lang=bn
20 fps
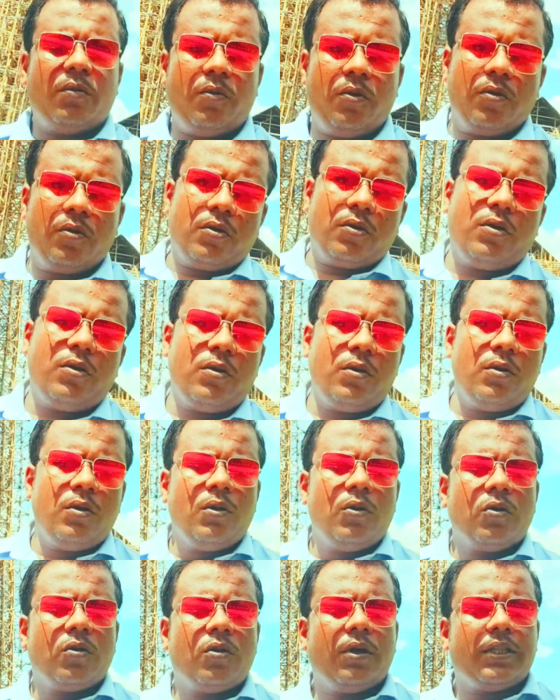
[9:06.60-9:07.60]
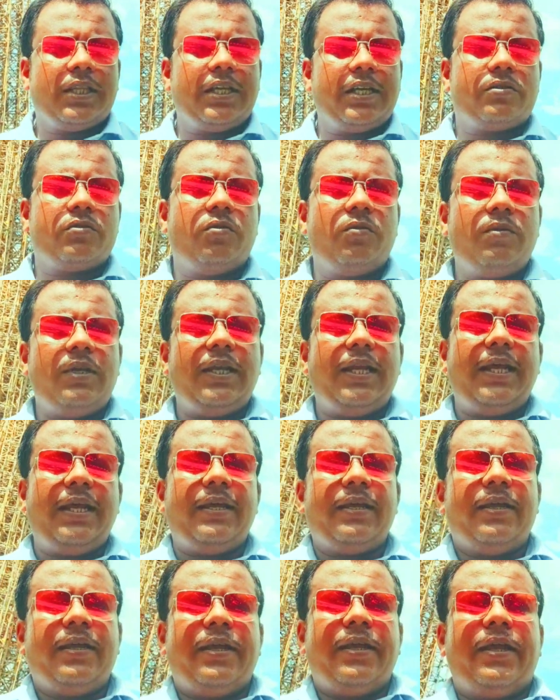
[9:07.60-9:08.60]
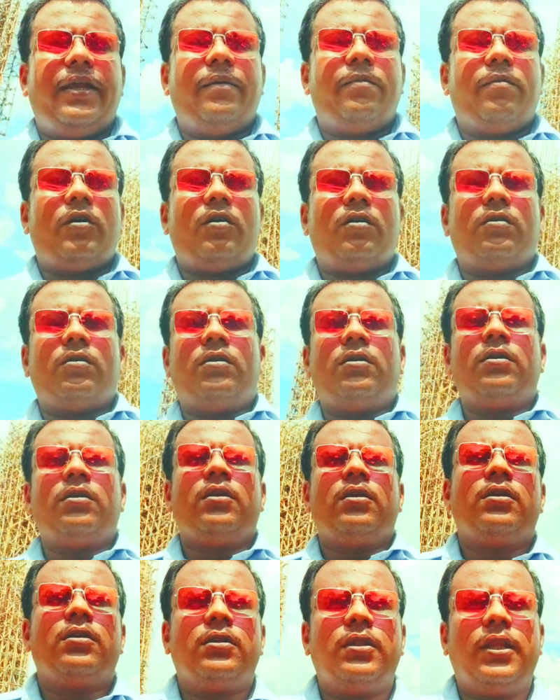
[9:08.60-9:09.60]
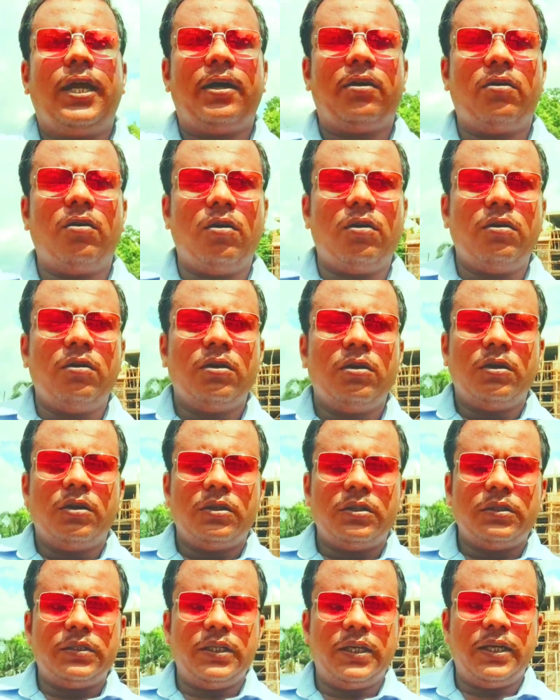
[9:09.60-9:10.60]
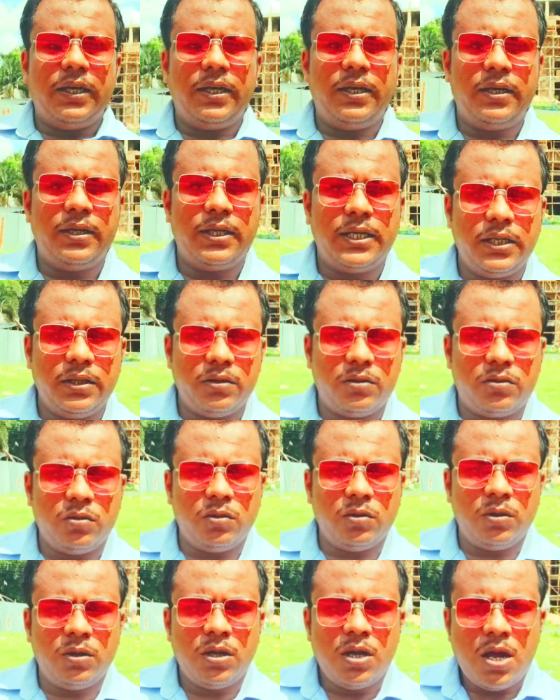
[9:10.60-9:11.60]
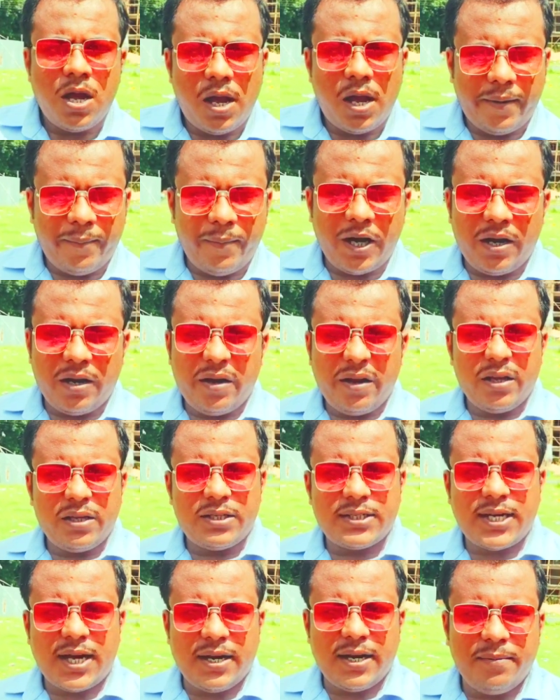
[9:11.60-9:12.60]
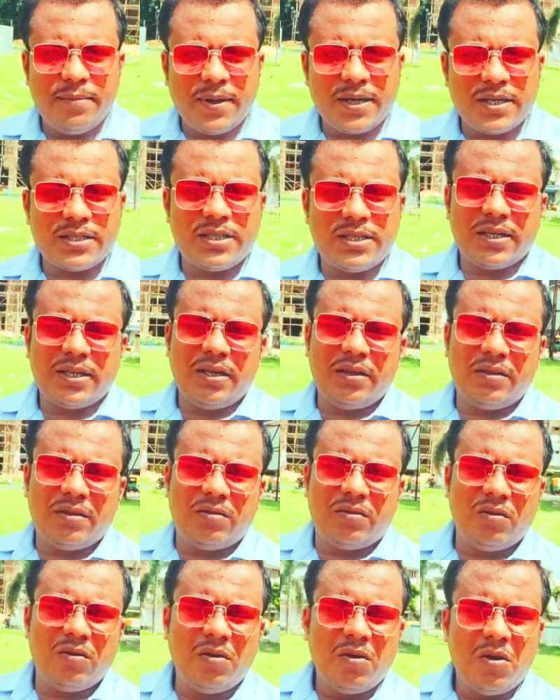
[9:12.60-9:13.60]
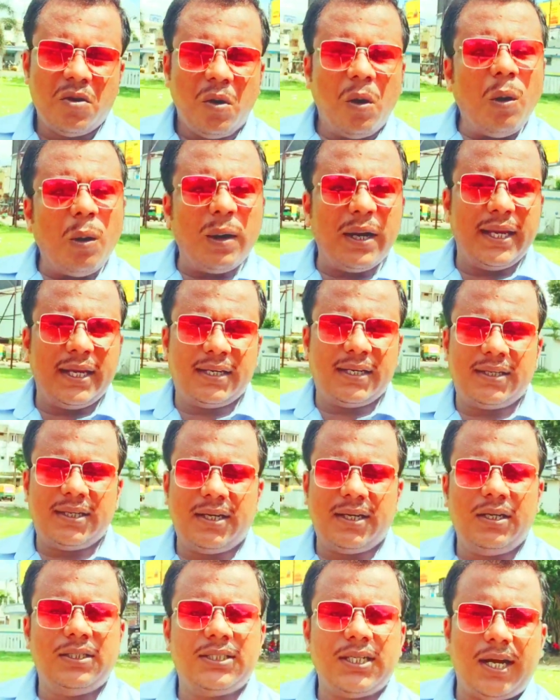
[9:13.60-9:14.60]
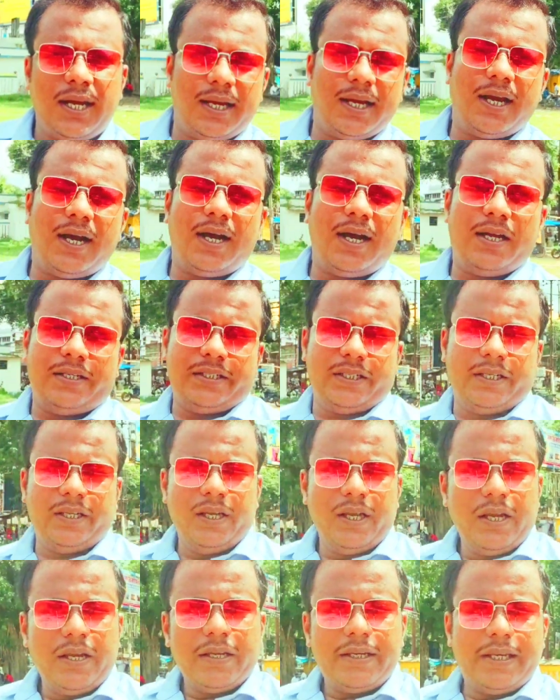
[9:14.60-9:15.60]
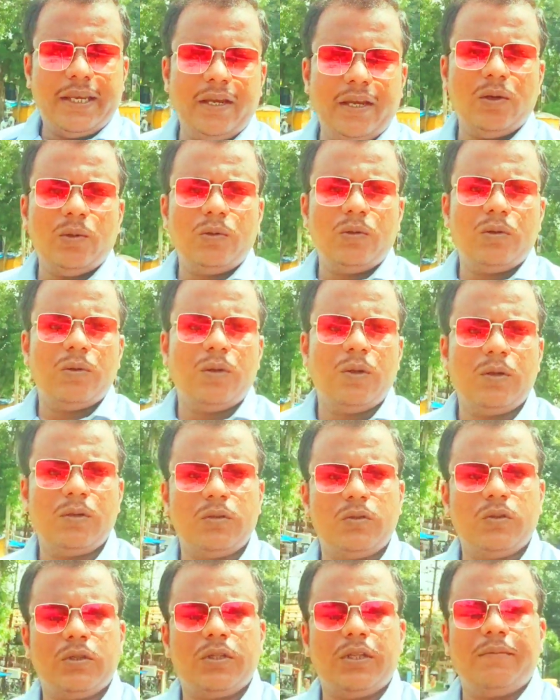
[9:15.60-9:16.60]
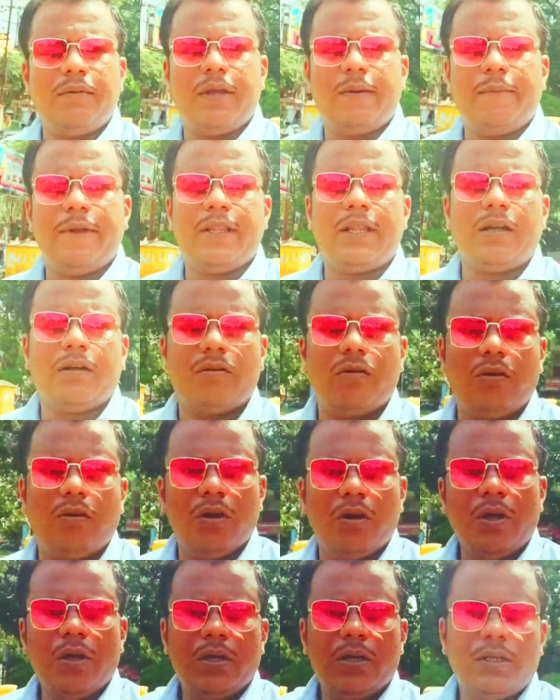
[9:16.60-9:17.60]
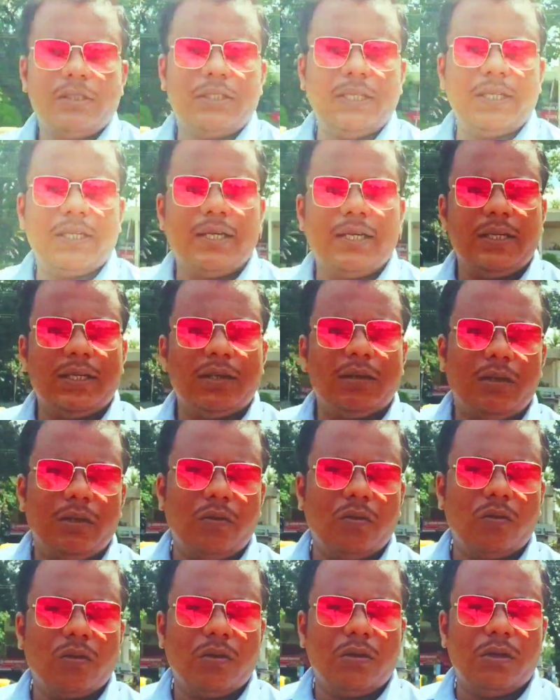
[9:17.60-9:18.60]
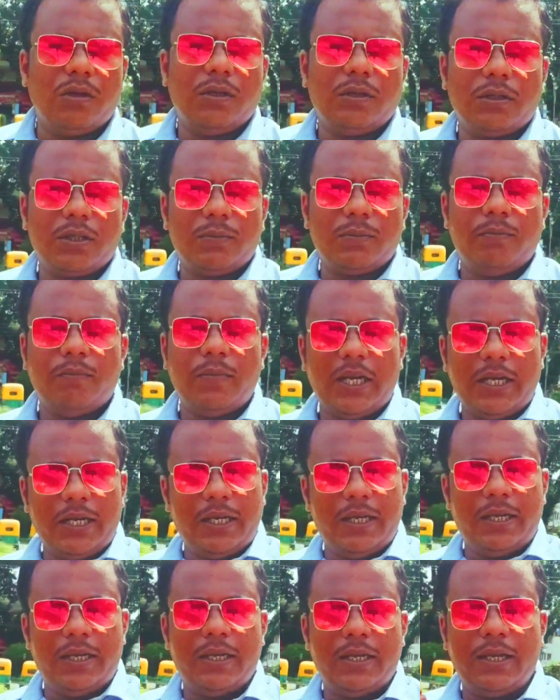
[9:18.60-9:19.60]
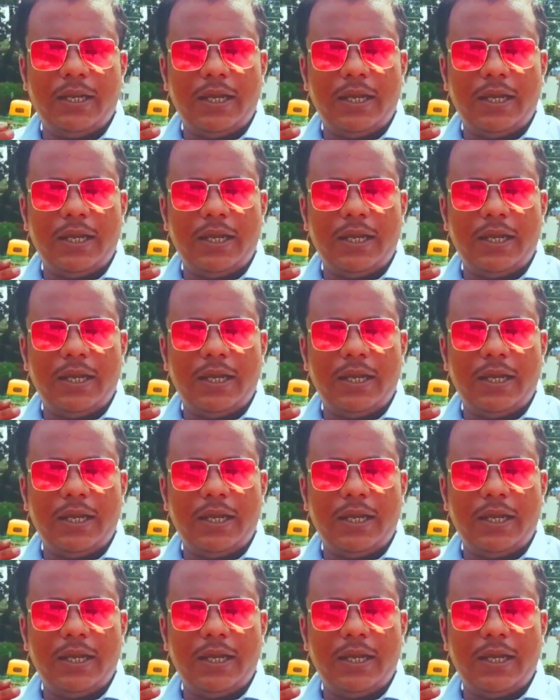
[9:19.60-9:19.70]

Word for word: সমগ্র কথা শুনলে এবং দেখো যে কিন্তু আমার চারিপাশটা কিন্তু অনেকটাই জায়গা আছে কেউ যদি ভেবে থাকো যে কিন্তু মানে